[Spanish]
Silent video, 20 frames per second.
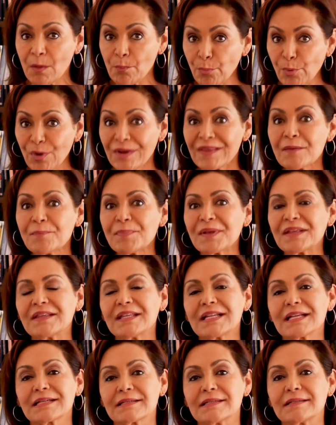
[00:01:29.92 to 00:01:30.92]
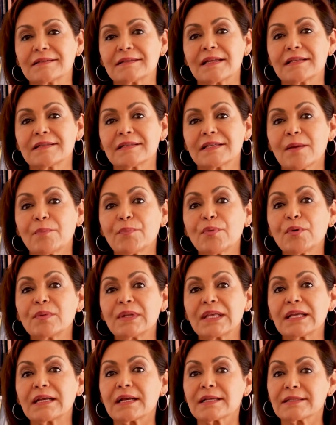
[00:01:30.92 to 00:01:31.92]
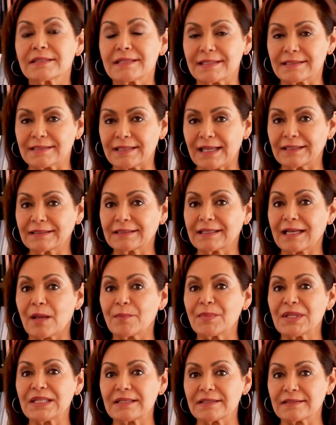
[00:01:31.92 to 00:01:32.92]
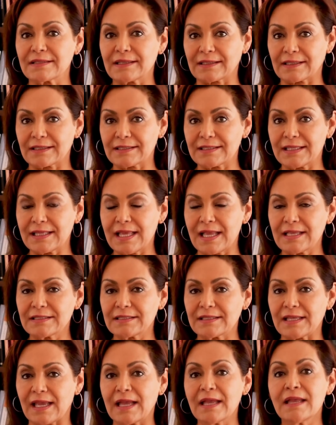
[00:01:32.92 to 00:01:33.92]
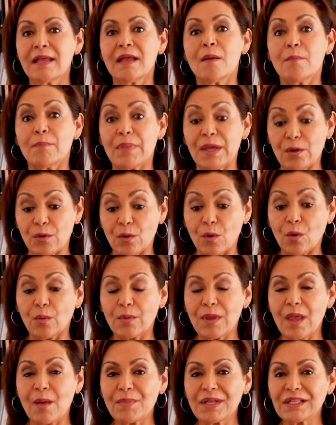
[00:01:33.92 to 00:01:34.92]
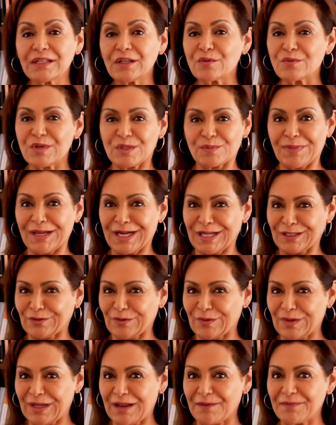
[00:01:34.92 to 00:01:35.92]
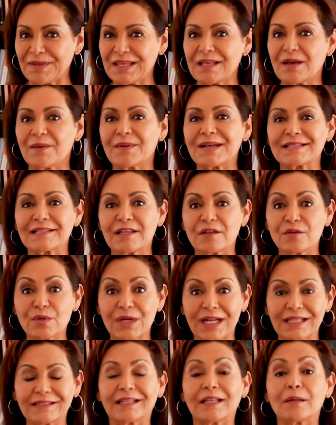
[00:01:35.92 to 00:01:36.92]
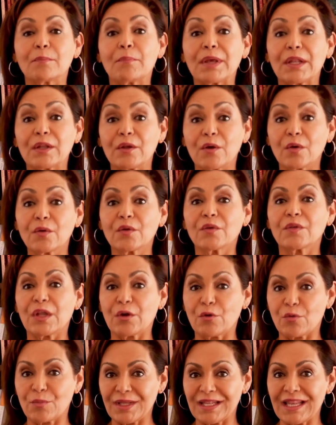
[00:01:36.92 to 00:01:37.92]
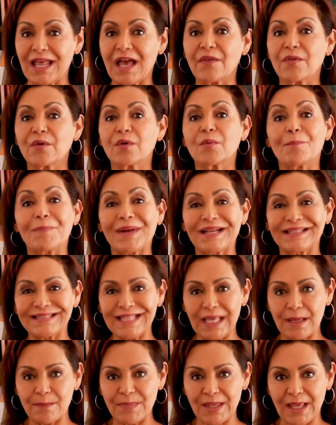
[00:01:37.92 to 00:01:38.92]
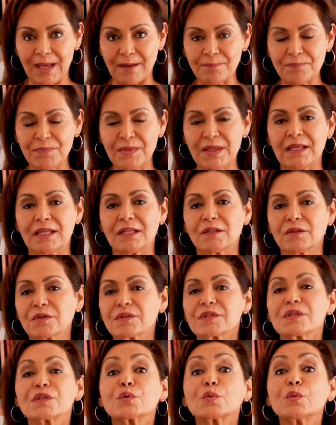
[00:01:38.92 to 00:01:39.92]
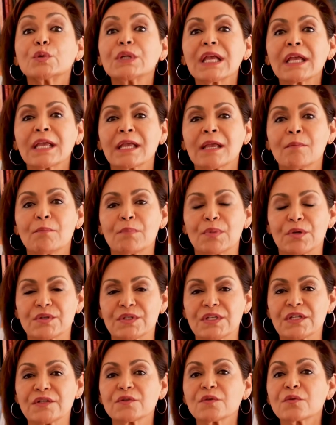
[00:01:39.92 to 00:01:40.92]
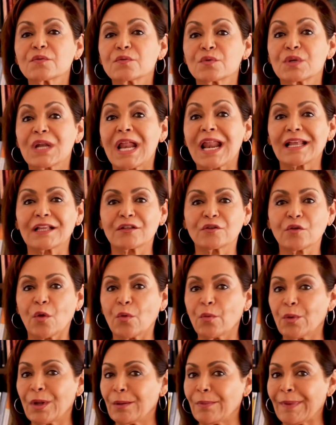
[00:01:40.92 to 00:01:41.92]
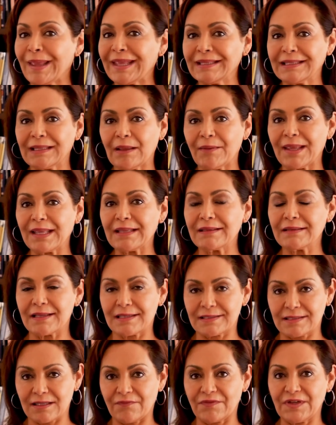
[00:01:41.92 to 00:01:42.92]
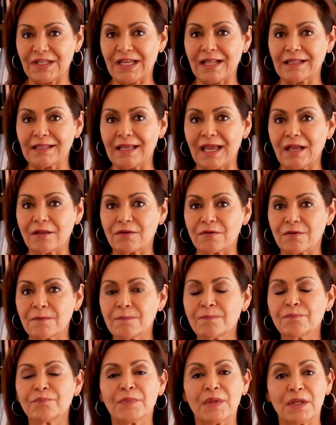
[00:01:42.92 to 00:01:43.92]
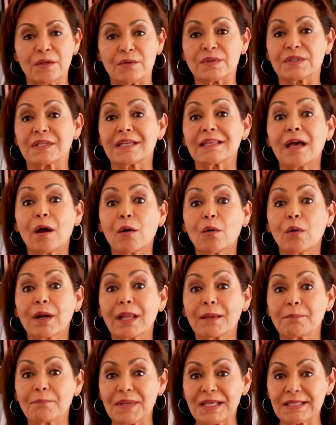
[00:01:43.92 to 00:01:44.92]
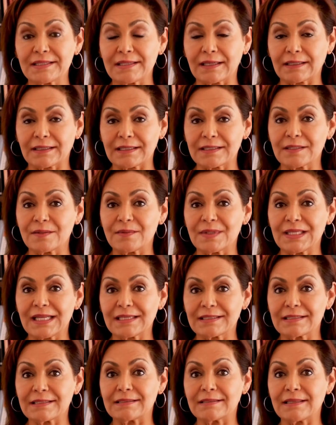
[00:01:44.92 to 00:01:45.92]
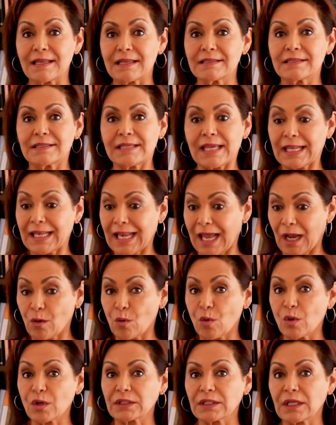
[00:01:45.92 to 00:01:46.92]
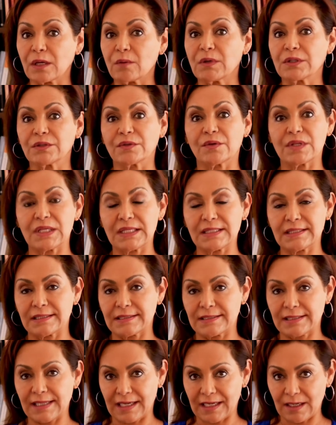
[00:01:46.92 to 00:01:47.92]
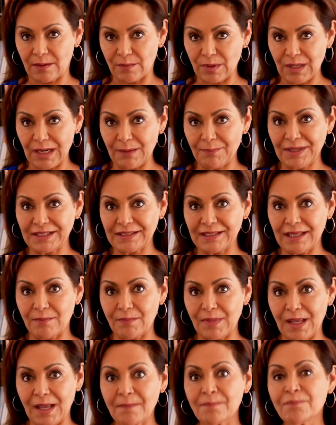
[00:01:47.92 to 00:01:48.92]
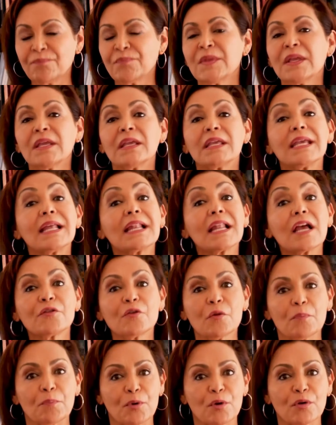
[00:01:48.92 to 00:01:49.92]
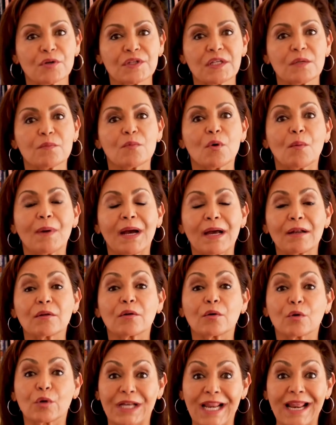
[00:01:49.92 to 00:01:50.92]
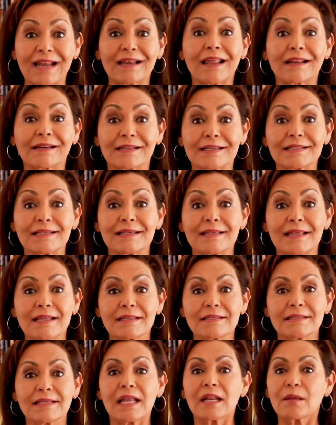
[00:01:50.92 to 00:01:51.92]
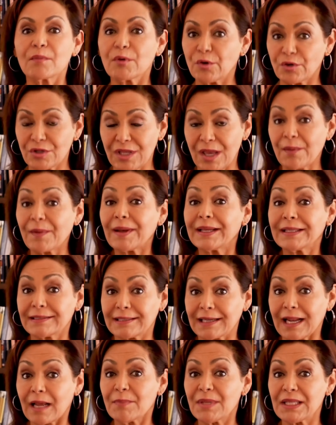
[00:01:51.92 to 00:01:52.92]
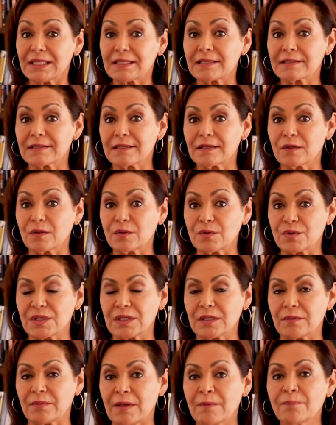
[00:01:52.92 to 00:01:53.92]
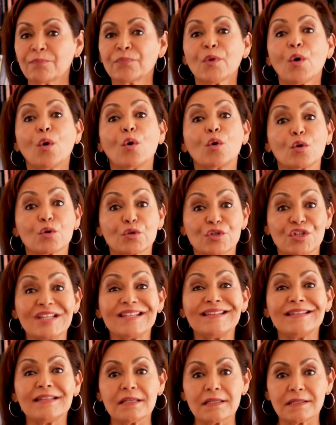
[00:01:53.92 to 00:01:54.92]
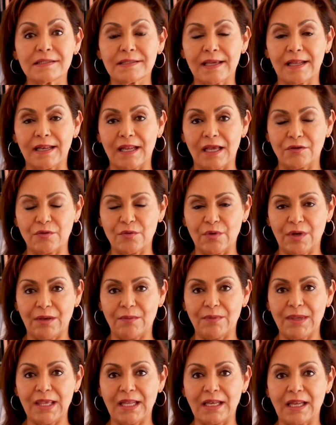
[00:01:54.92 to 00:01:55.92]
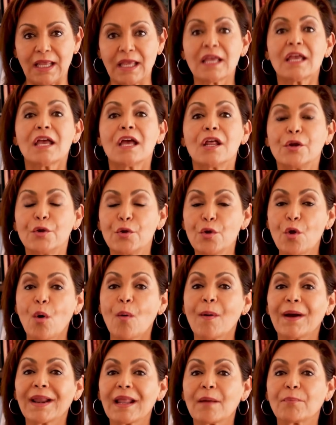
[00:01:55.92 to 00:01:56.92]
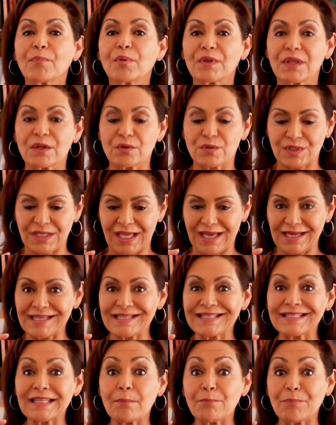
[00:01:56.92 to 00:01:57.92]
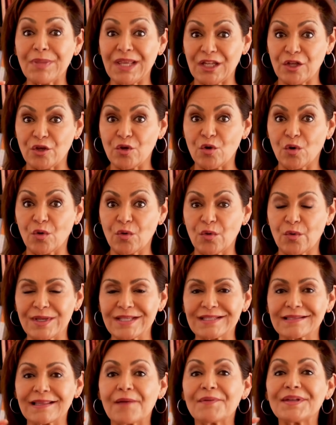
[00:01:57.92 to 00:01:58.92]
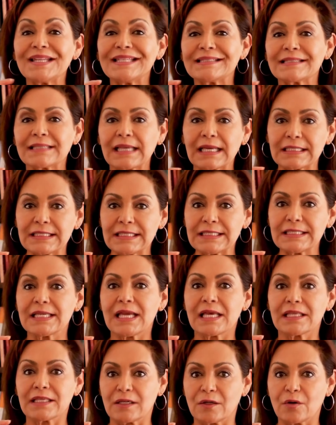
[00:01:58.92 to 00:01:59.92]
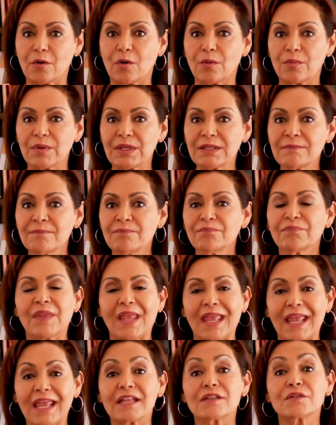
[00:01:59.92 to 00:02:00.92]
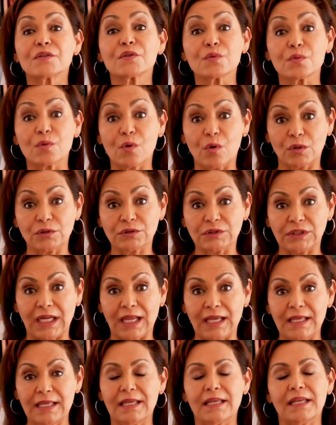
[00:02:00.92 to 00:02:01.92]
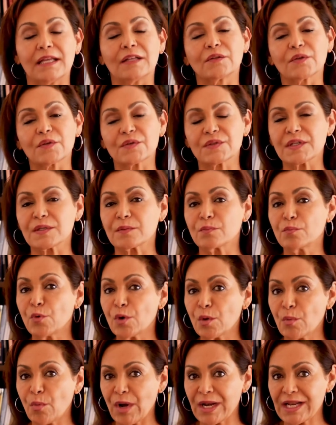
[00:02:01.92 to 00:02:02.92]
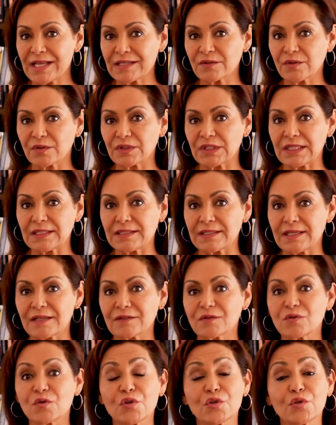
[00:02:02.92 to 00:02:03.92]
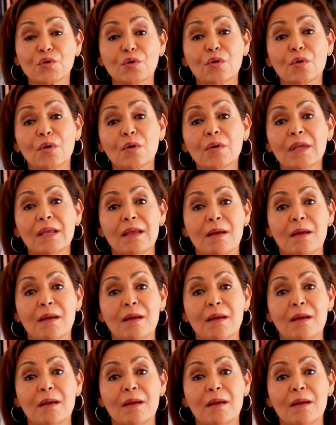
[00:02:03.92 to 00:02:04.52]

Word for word: puede pedir asistencia pública si está en trámites de residencia, pero obviamente no es para toda la vida, va a ser durante el periodo denominado pandemia. Entonces, un ejemplo, si esto durara todo el 2020 hasta final de año y usted ahora empieza a recibir asistencia y la corta cuando dicen se acabó la pandemia, y el año próximo va a lograr la residencia, a lo mejor ya va en trámites inclusive, o los inicia el año que viene, no van a poder usar este periodo, esta ventanilla del COVID en su contra. Entonces, muy buenas noticias, no solo